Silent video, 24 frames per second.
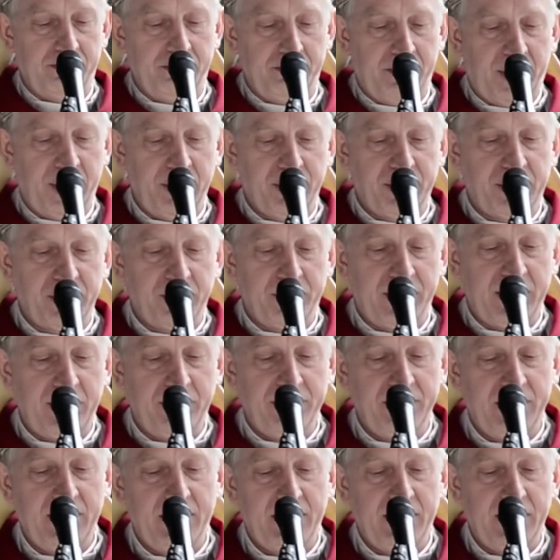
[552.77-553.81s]
był
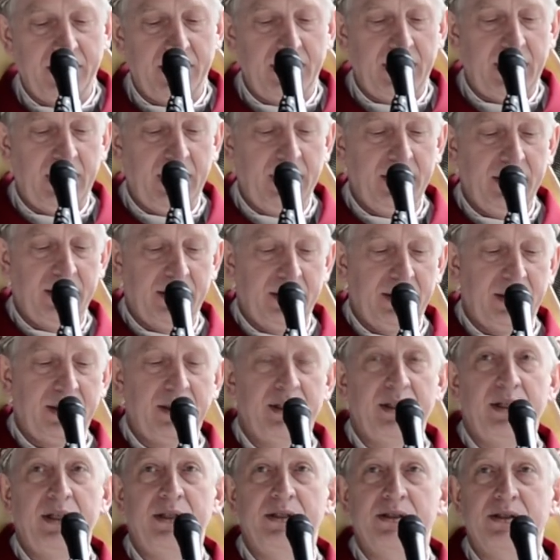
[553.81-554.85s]
zupełnie inny
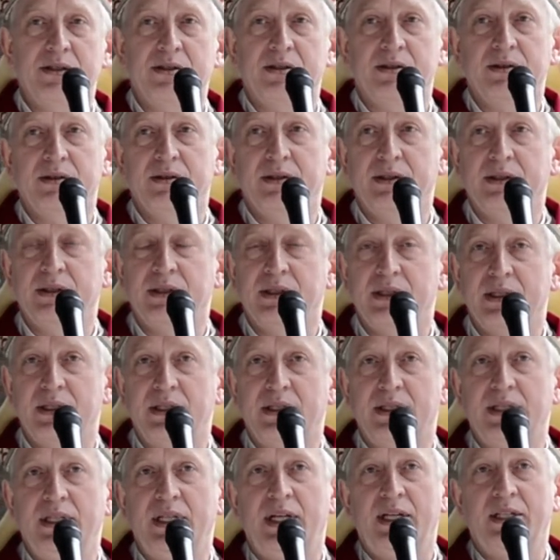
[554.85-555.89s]
niż
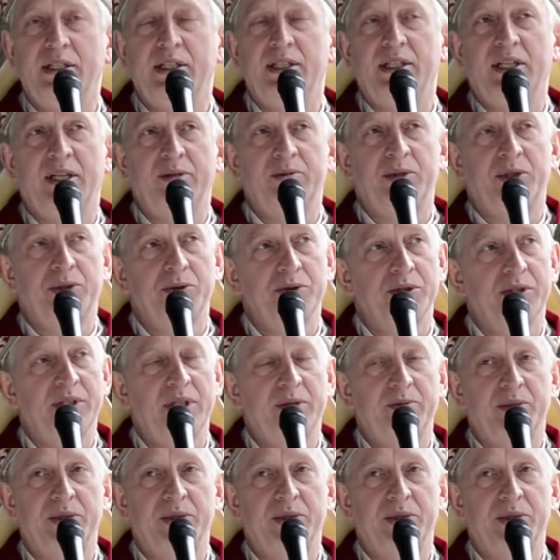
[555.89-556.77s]
znane nam różne